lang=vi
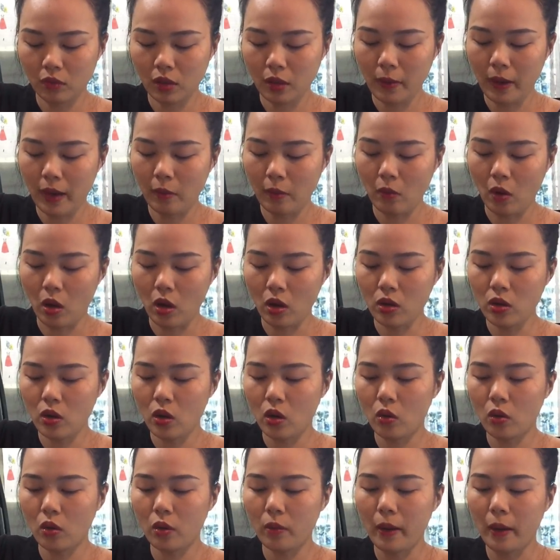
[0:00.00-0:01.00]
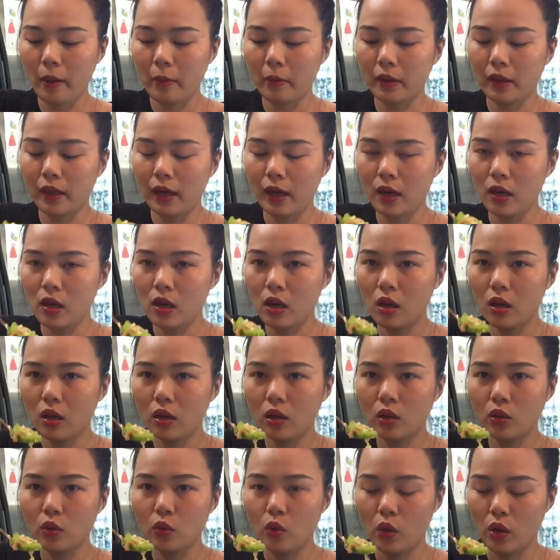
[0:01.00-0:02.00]
các bạn bỏ vô các bạn mà thấy nó
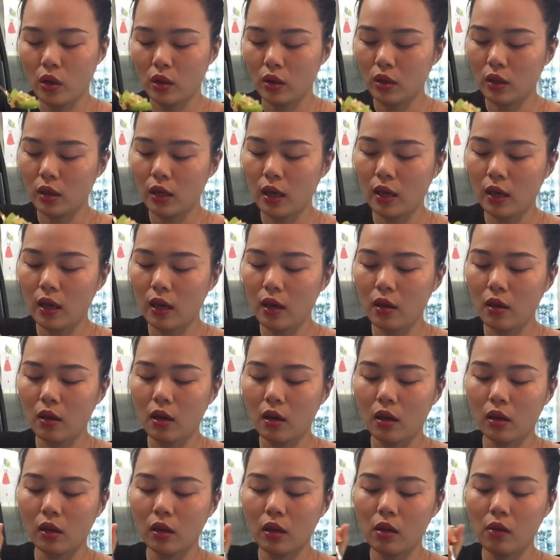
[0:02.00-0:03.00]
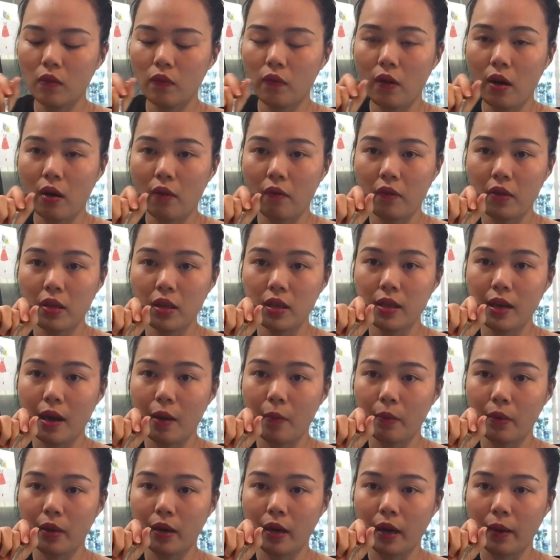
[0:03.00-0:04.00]
nó chuyển cái cái cái phần phía
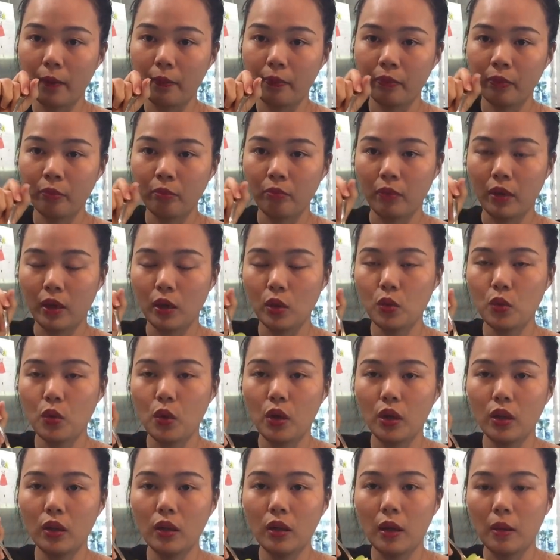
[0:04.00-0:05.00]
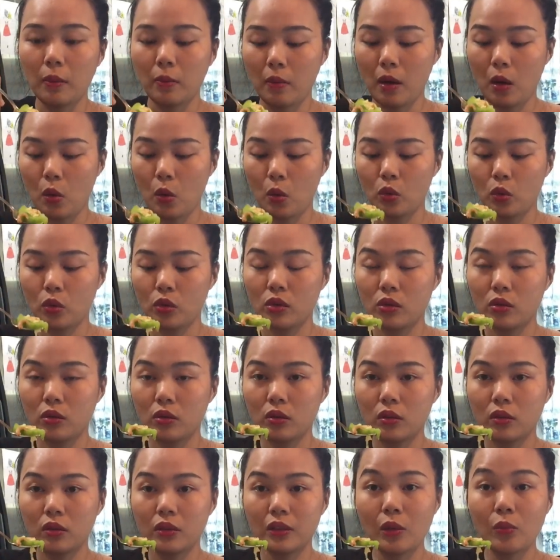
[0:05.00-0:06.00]
trong này nè mà nó chuyển là màu
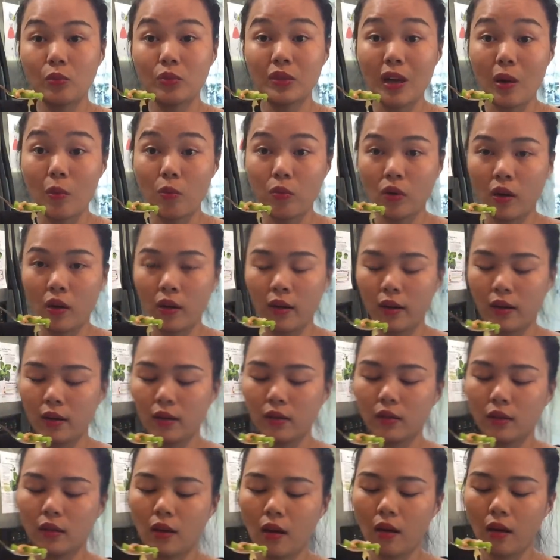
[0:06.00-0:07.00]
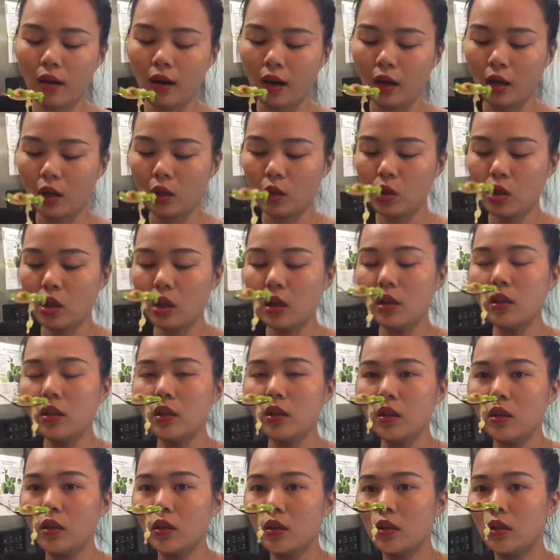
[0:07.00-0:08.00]
trong trong rồi đó đó là nó
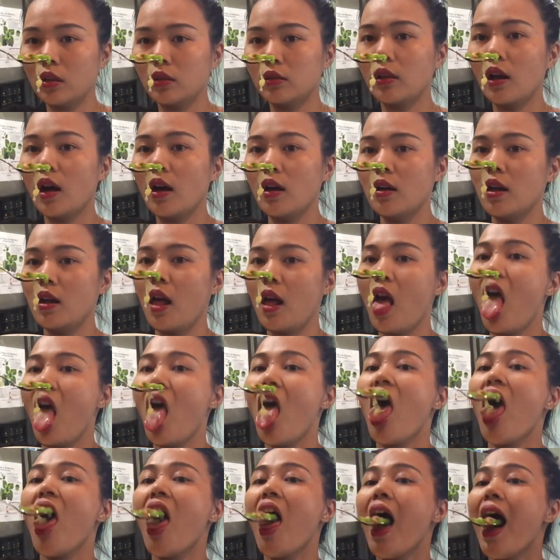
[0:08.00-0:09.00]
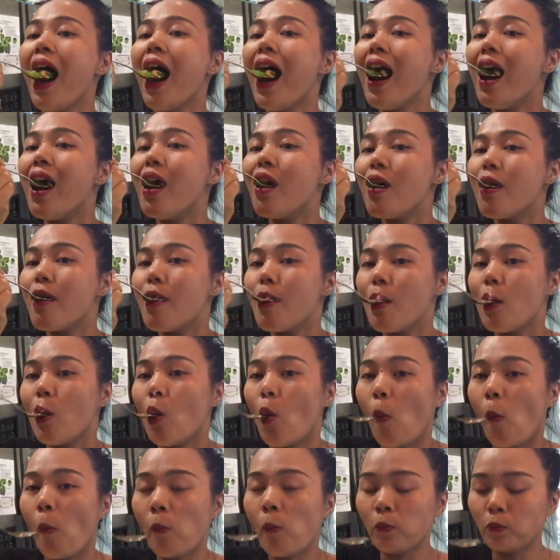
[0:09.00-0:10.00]
chín tới rồi
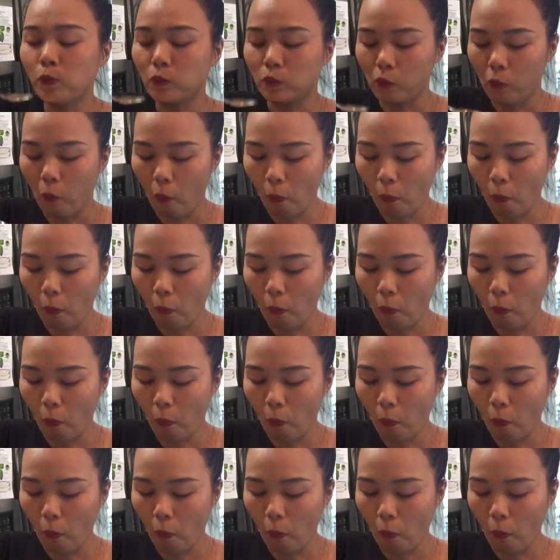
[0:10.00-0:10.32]
uhm. Ừ.